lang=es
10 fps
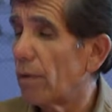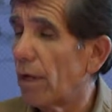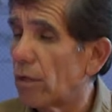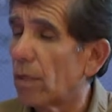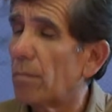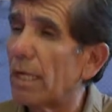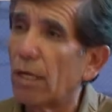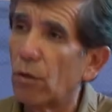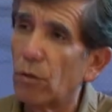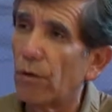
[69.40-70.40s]
años también
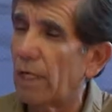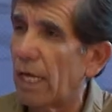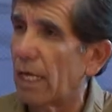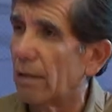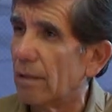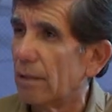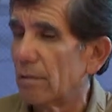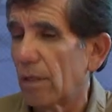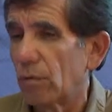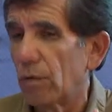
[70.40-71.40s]
que no llueve nada. O
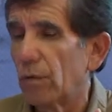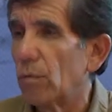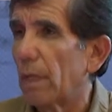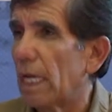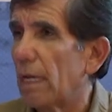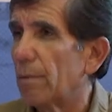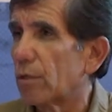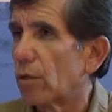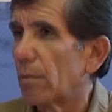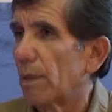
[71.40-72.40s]
sea, llueve un
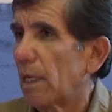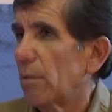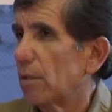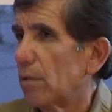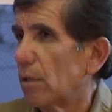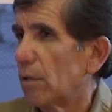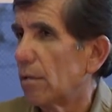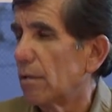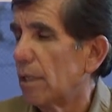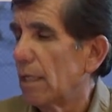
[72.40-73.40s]
milímetro, dos milímetros
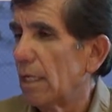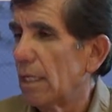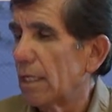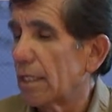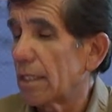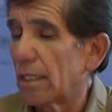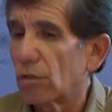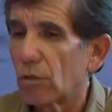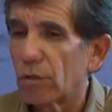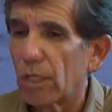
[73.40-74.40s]
y es así,
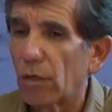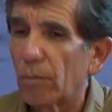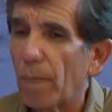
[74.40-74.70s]
son ciclos.